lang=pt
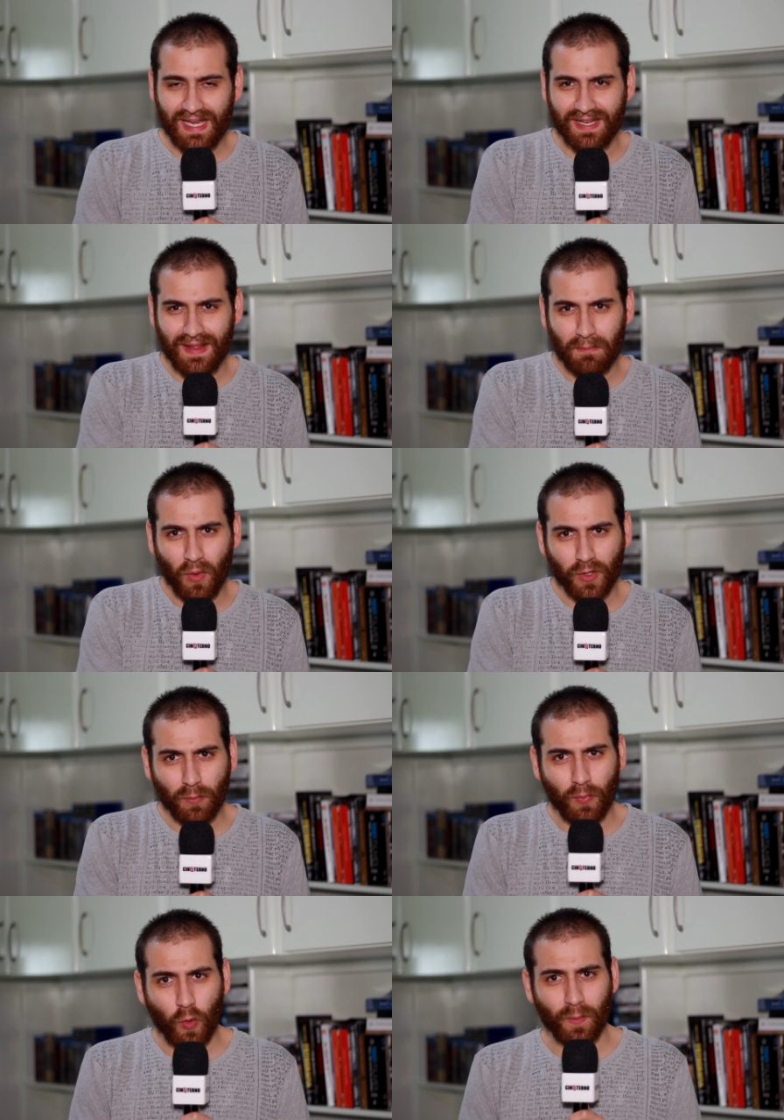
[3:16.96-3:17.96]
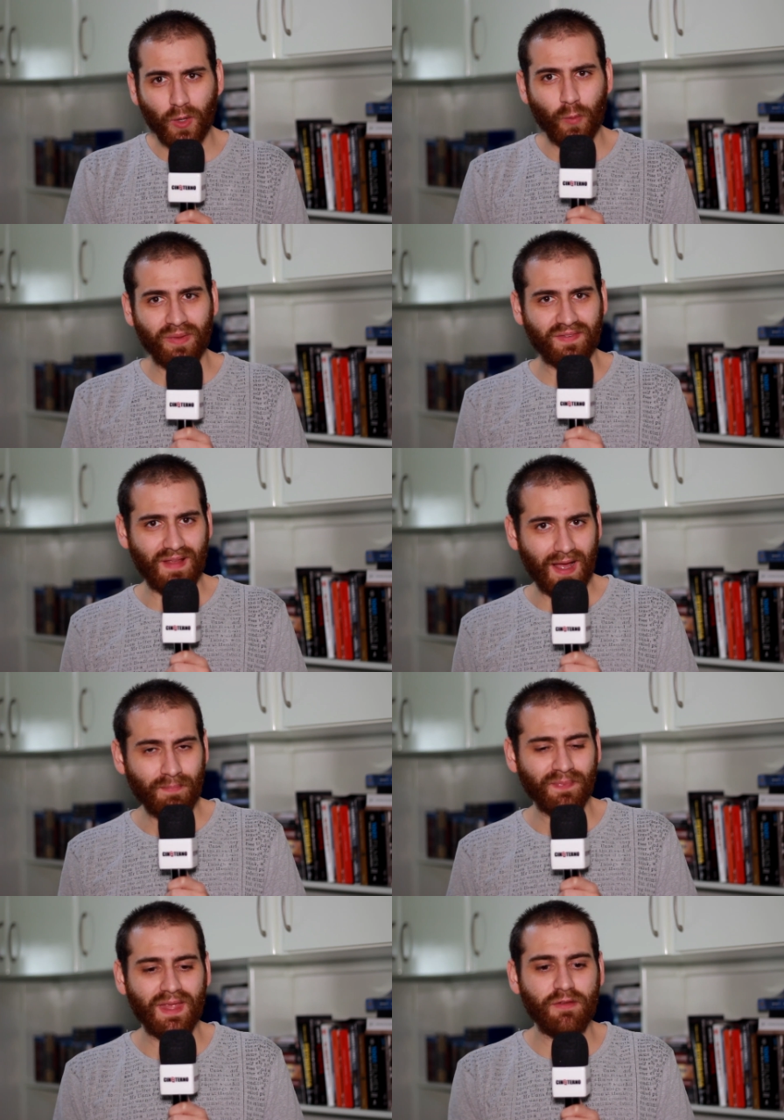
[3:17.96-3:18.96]
ele demora um pouco para
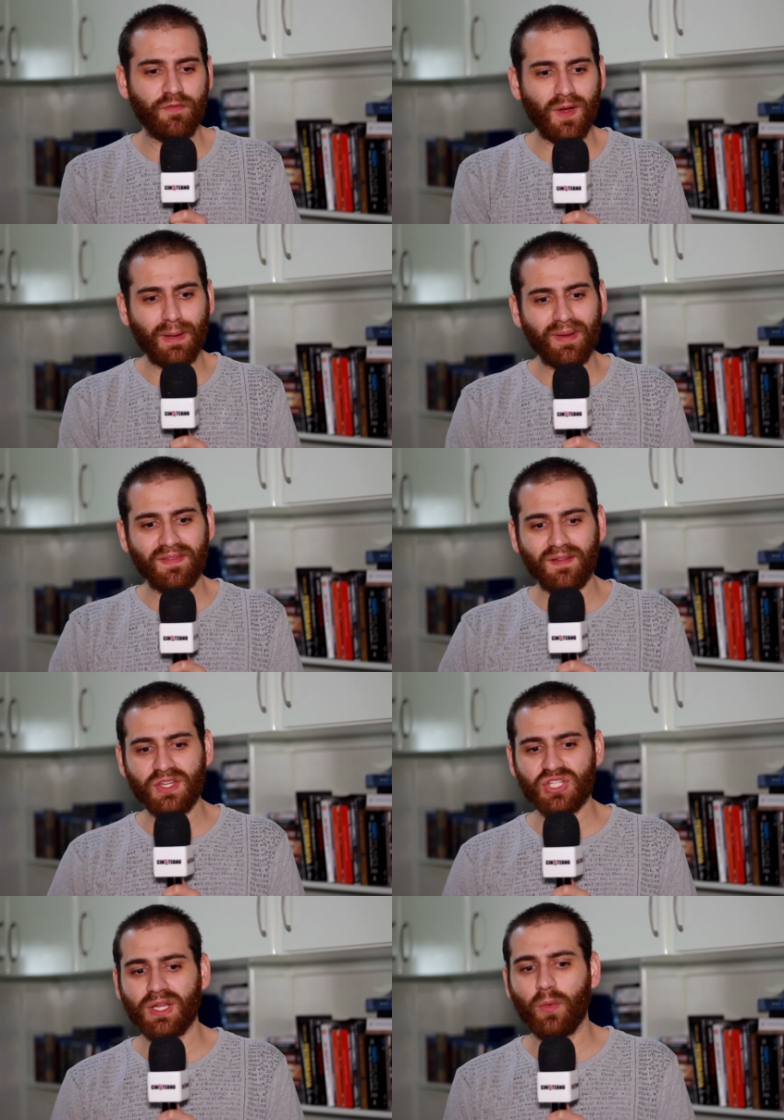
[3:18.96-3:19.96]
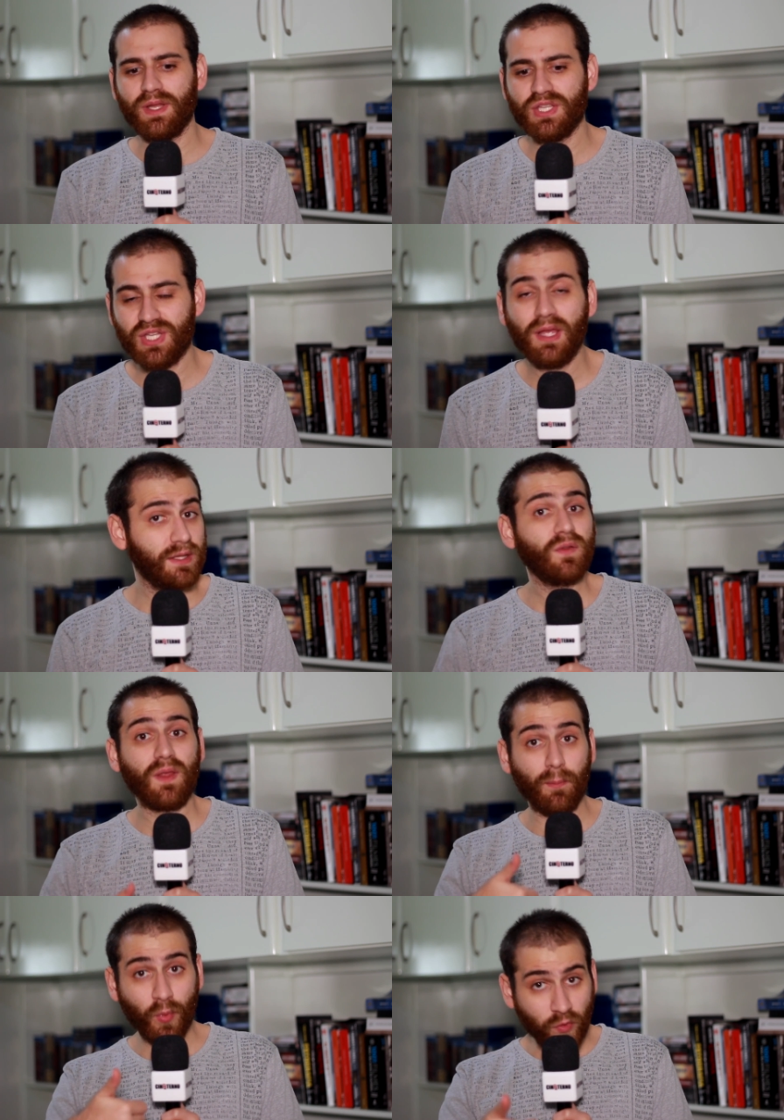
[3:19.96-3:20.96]
começar, ele foca bastante na origem, e isso
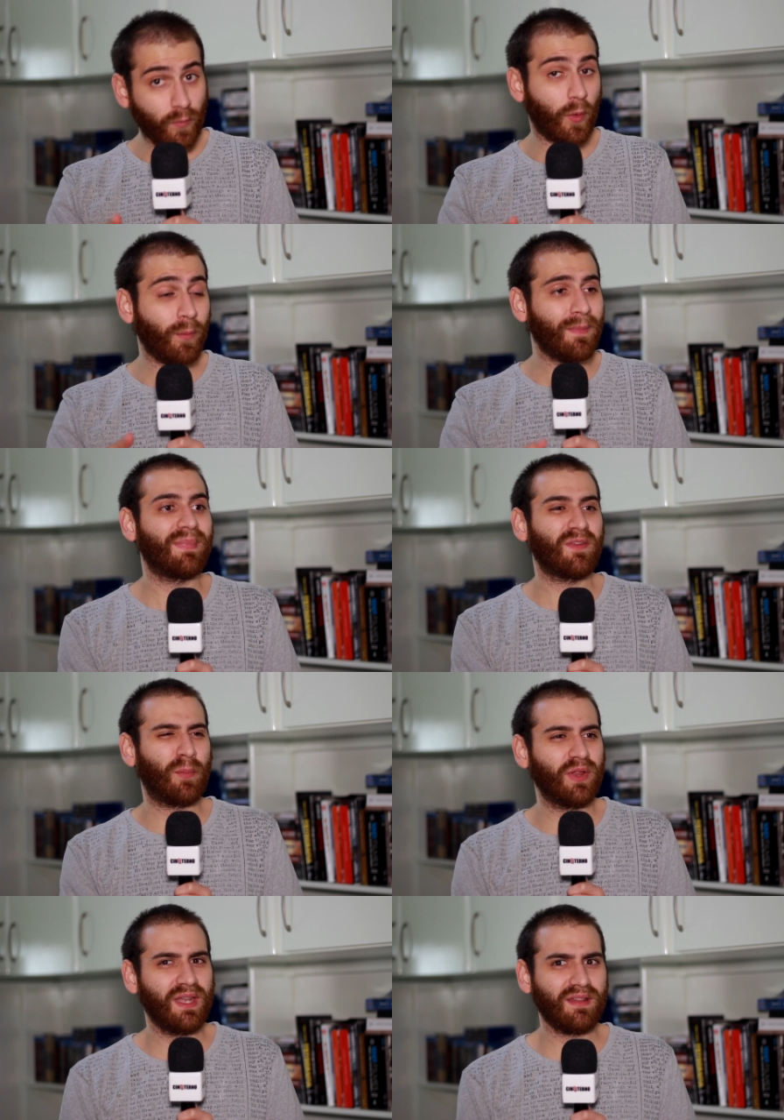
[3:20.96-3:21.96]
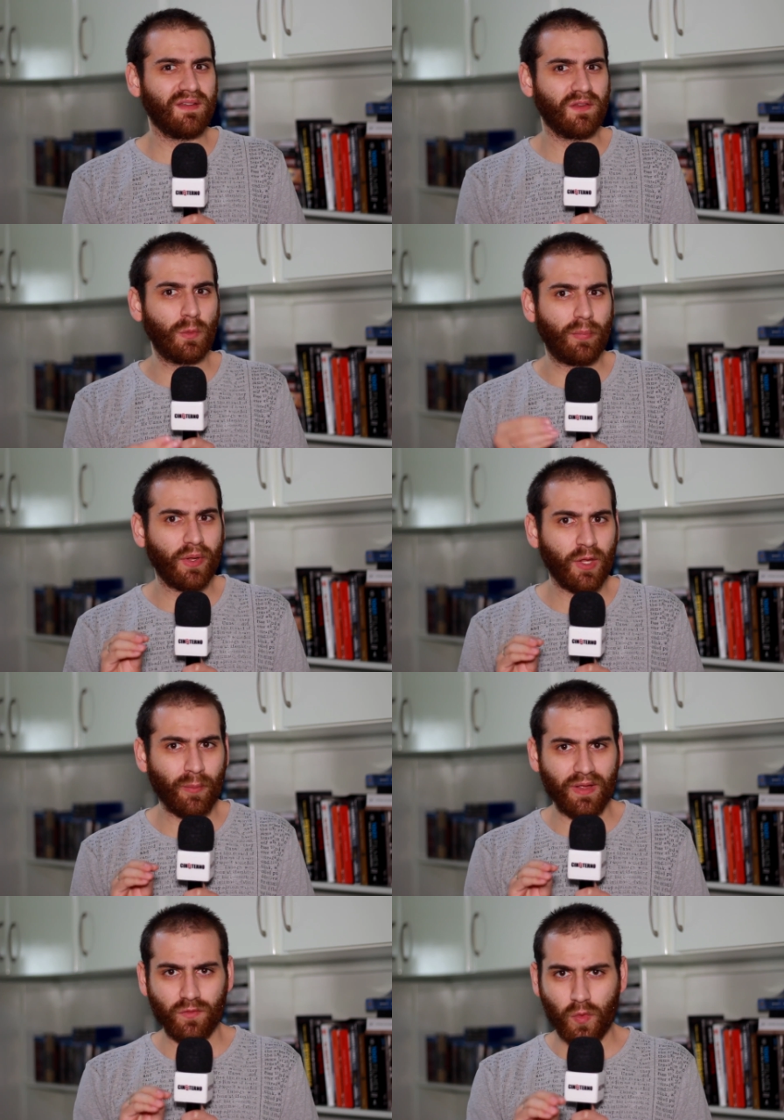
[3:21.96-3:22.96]
é muito bom, mas poderia ter sido um pouquinho
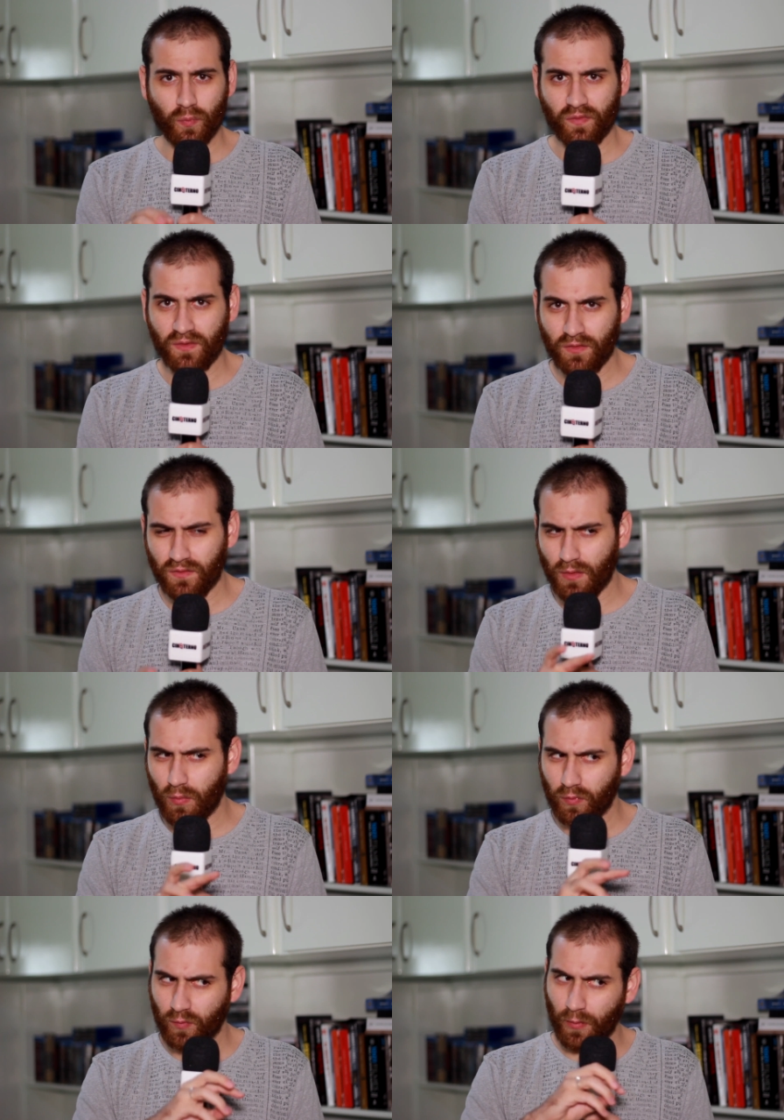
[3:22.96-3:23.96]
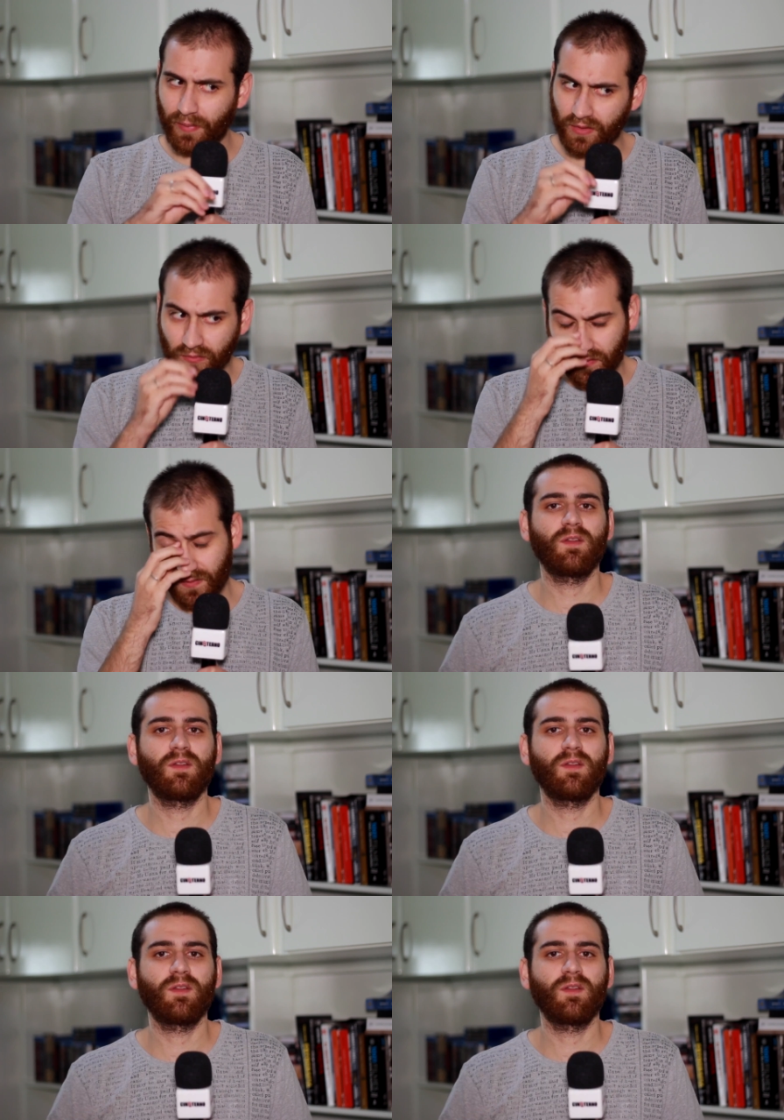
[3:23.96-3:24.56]
mais conciso em alguns momentos.